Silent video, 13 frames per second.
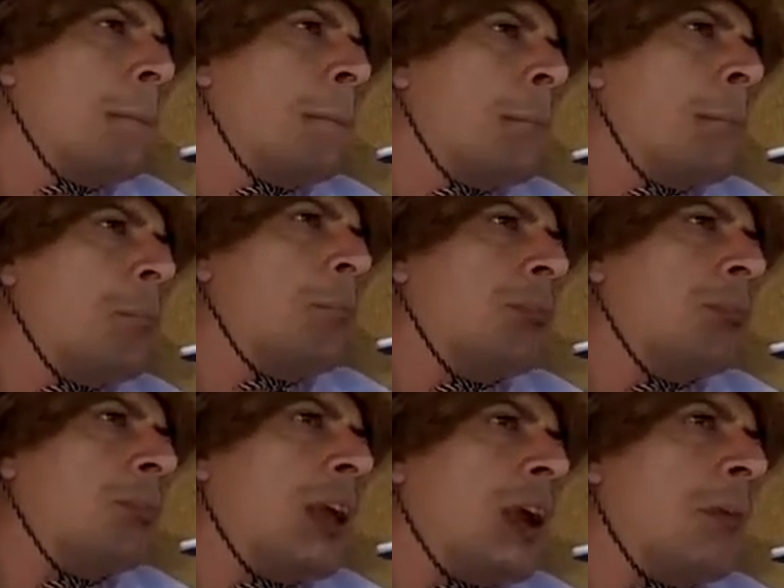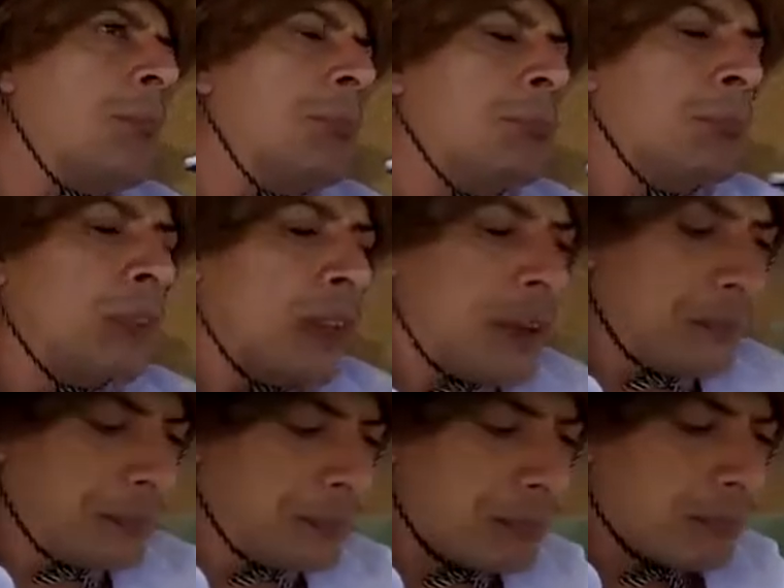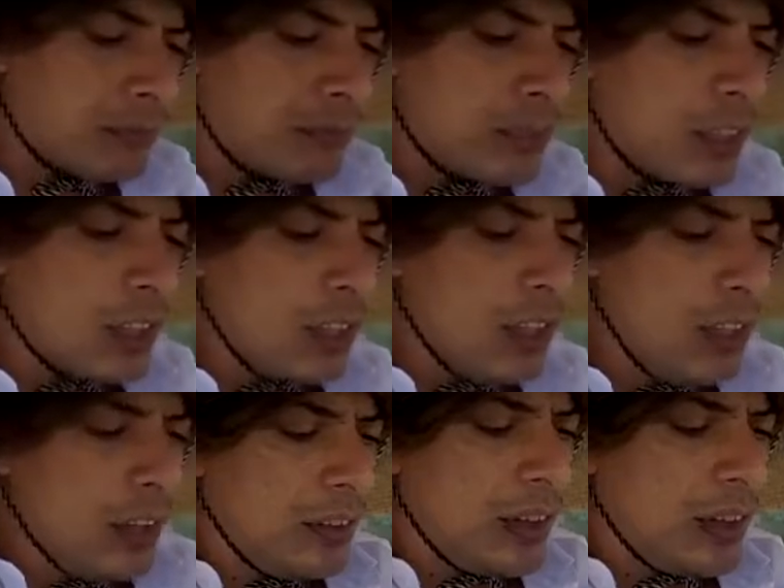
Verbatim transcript: Ah, entendi, tá, tá por aí, deixa eu falar com ela.